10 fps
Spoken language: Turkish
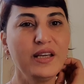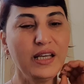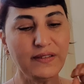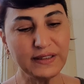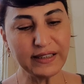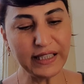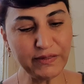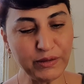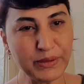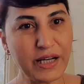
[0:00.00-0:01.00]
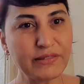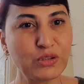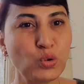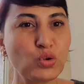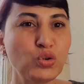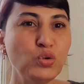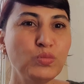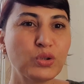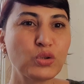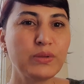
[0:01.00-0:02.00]
Evet keyifli bir hafta olsun,
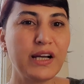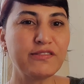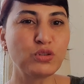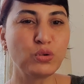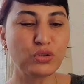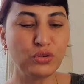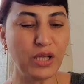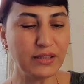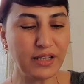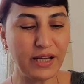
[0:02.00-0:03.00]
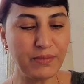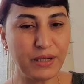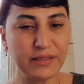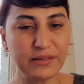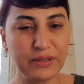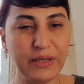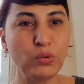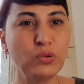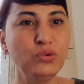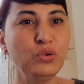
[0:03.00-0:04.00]
umutlu bir hafta olsun. Allah'a emanet
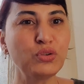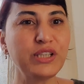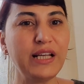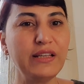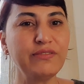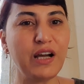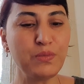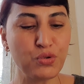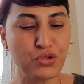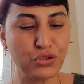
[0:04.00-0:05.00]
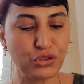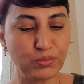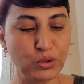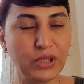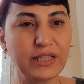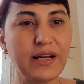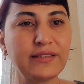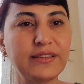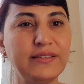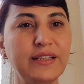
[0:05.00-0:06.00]
olun. Yükselen Vay Burcunuzu
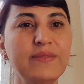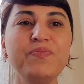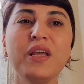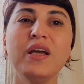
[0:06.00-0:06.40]
mutlaka dinleyin.